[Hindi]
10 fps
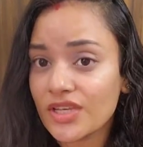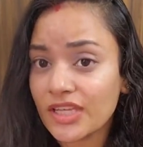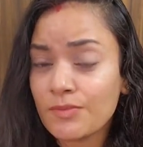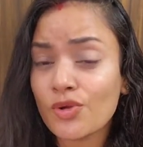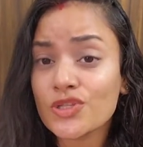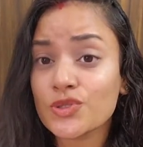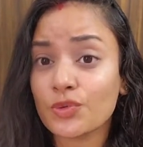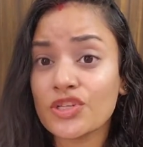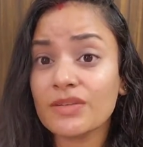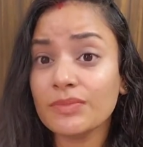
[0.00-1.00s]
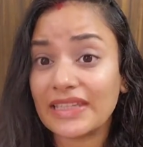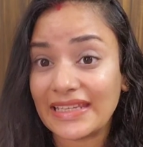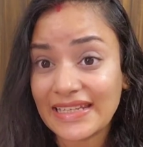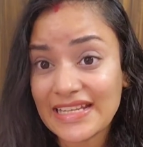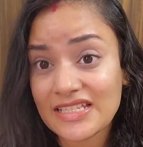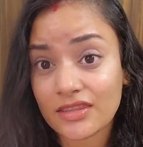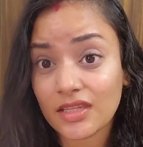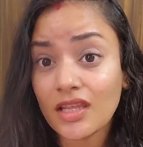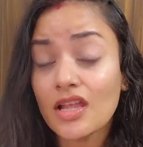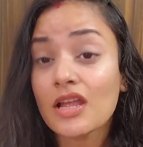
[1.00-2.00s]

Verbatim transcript: नहीं है बिकॉज स्टोरेज हम दे नहीं सकते